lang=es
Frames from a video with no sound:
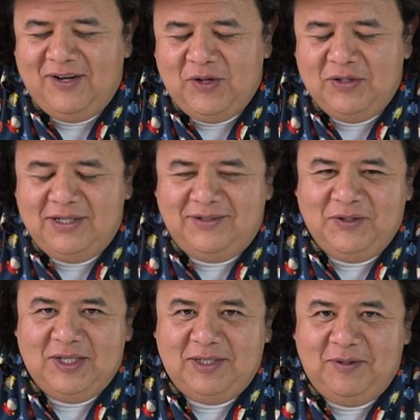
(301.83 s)
Ah, no, es
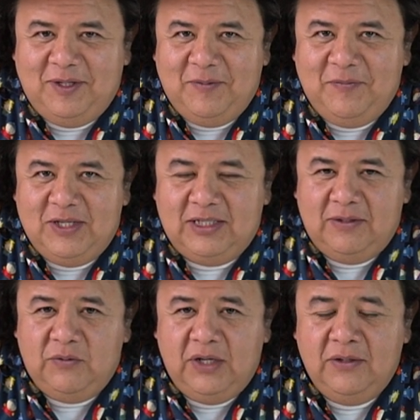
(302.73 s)
cierto, ya estaba, ya
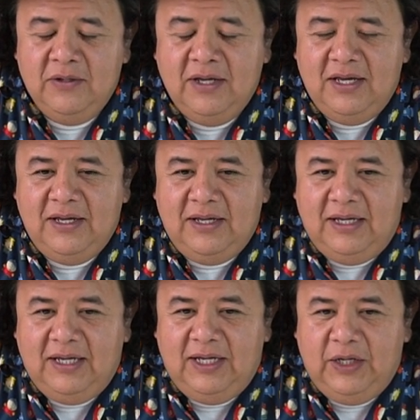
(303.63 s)
estaba curado.
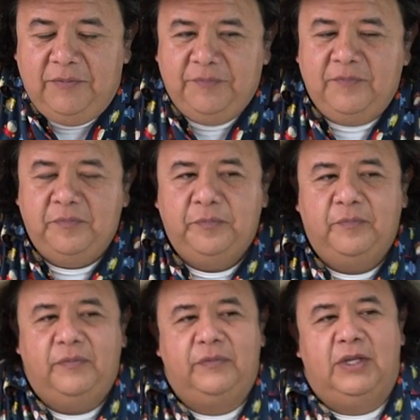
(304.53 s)
Eh,
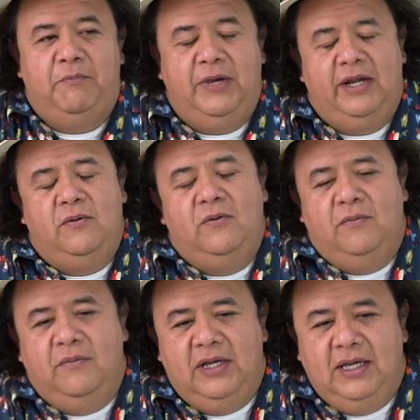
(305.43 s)
pero
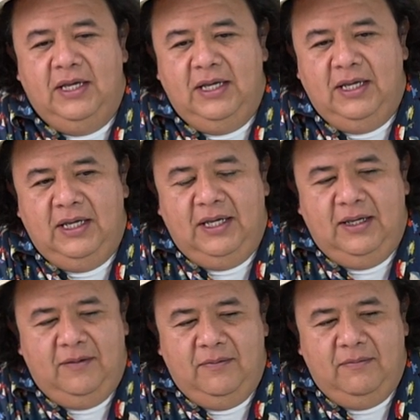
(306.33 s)

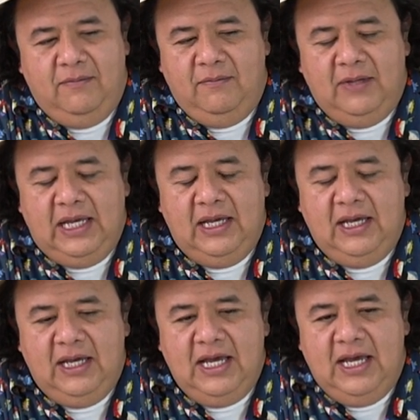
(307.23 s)
eh,
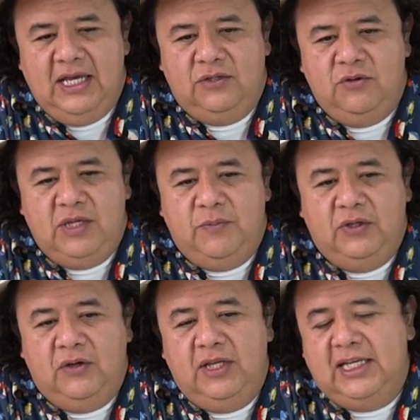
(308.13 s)
eh, es un
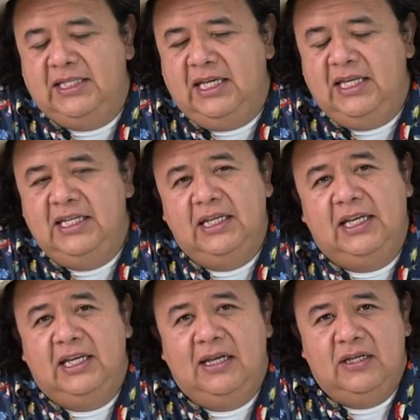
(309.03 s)
tipo que ahorita se dice
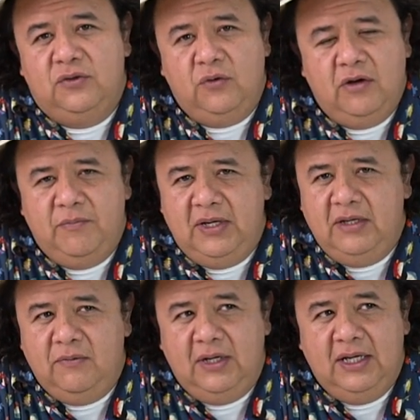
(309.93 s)
que su nueva
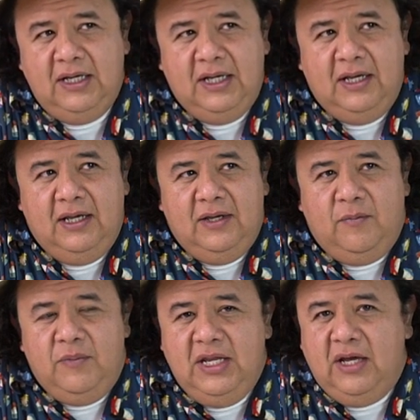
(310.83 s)
película
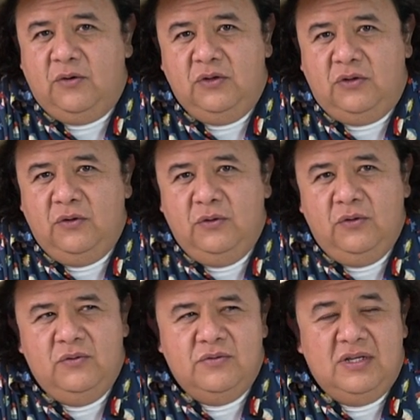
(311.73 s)
viene con
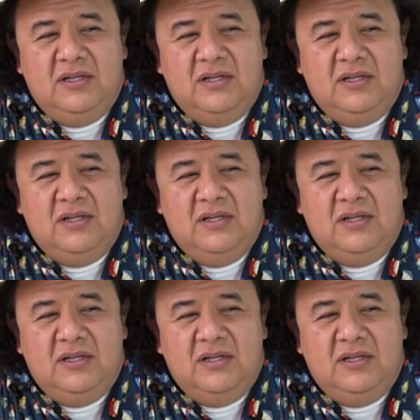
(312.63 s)
todo.